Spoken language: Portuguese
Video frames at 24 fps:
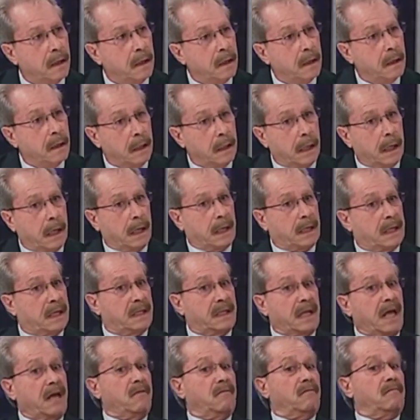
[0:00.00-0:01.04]
eh, que
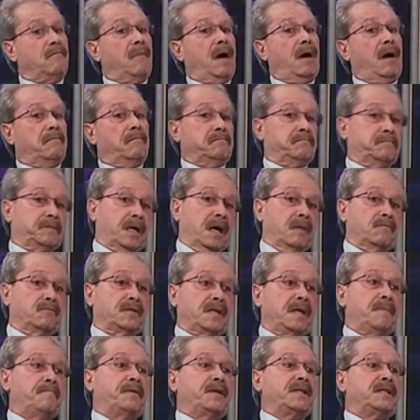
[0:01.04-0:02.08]
tem, digamos, em
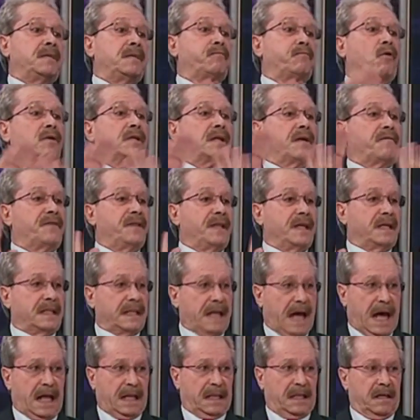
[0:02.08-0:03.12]
princípio, outra
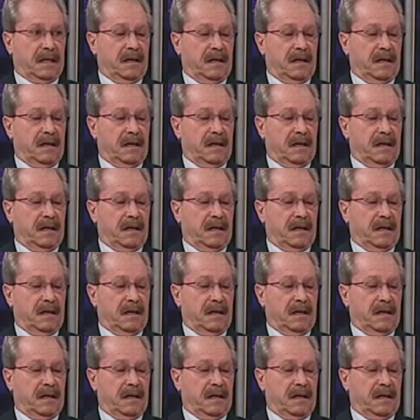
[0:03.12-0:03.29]
finalidade.